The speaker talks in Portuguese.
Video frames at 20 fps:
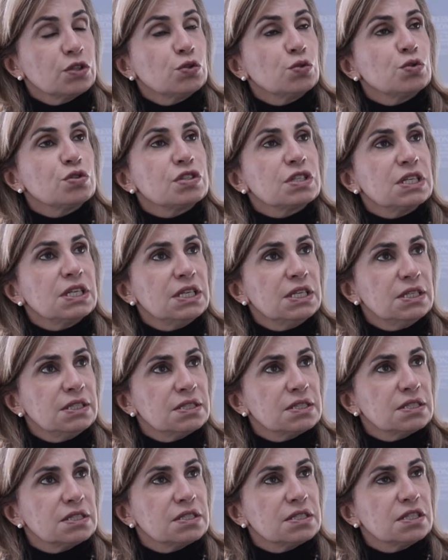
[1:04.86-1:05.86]
dos
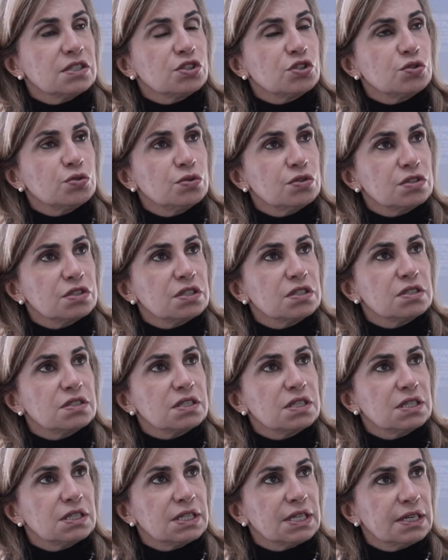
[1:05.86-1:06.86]
15 Sejusques
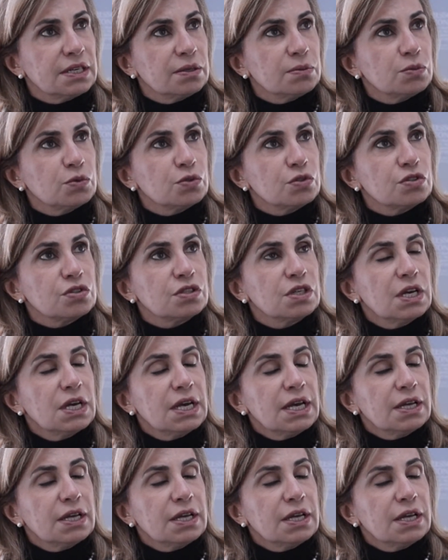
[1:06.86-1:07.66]
que temos